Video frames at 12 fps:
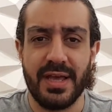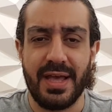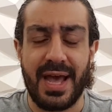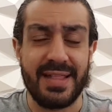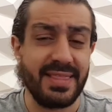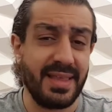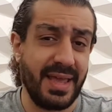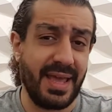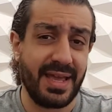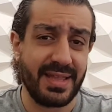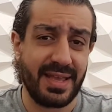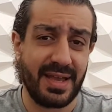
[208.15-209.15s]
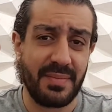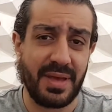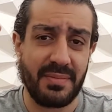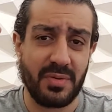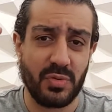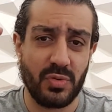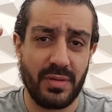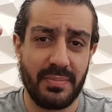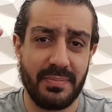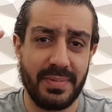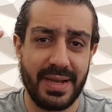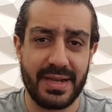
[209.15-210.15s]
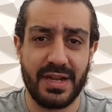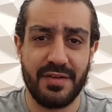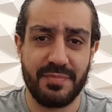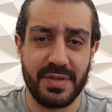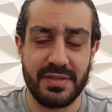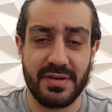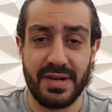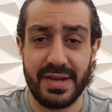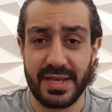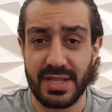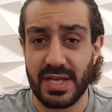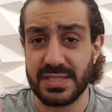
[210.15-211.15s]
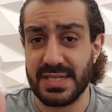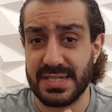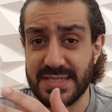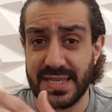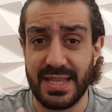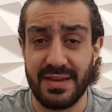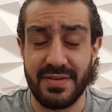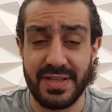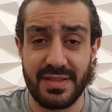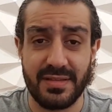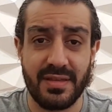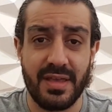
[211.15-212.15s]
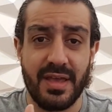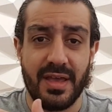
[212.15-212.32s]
حتى يعني يا جماعه موضوع بلاك لايف ماتر اللي كان حصل السنه اللي فاتت